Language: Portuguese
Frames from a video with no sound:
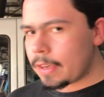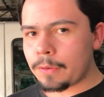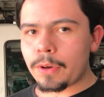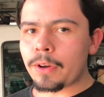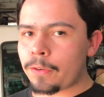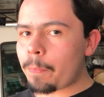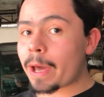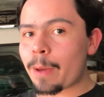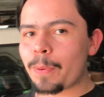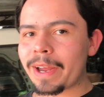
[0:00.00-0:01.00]
Vou, vou
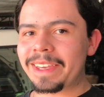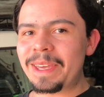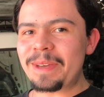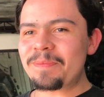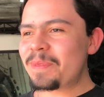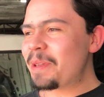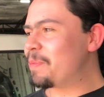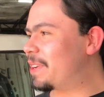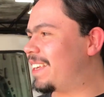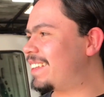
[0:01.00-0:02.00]
parar por aqui
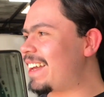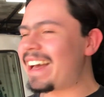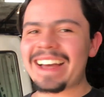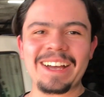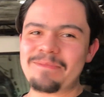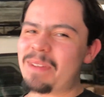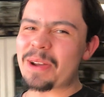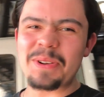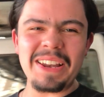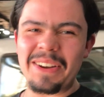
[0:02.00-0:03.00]
porque tá
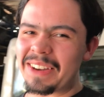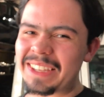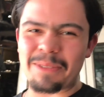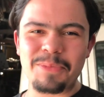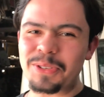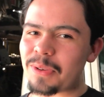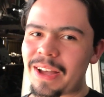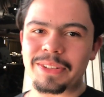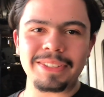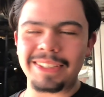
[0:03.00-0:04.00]
barulhão aqui, tá muito
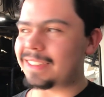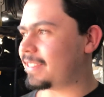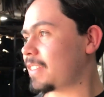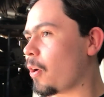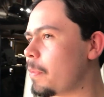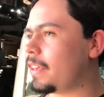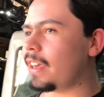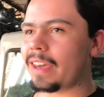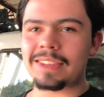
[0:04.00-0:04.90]
alto e sabe como é que é? A